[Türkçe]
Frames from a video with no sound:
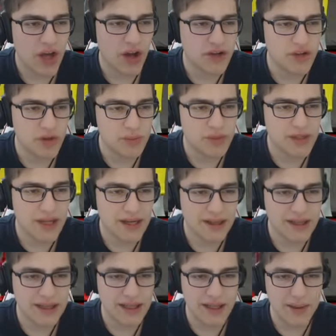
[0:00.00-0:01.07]
Yok yok bunlar
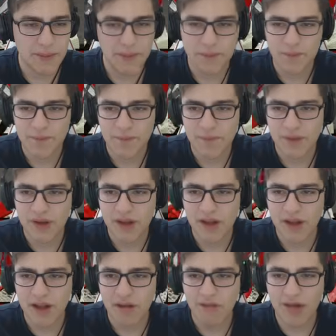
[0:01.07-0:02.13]
da değil.
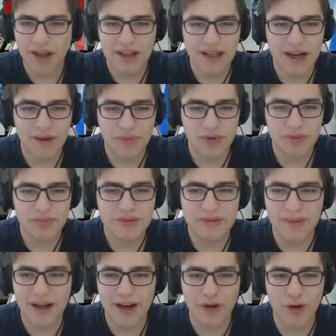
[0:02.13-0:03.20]
Vallahi büyük bir
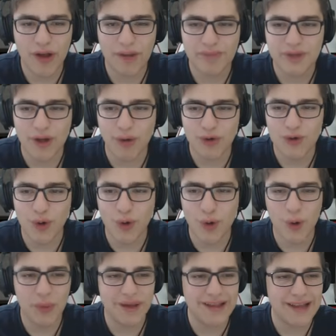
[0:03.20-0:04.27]
ihtimalle o yapacak. O çok
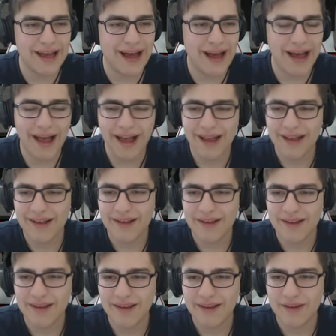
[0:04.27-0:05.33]
komik ya.
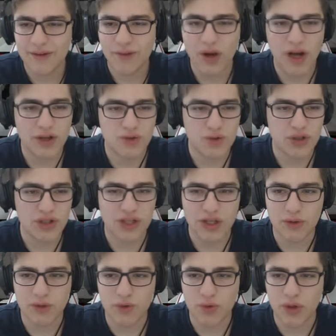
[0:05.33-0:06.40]
Aa şu da
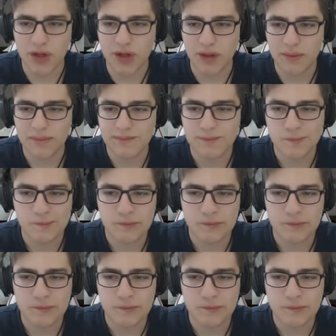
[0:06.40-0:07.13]
şekil şükür ha.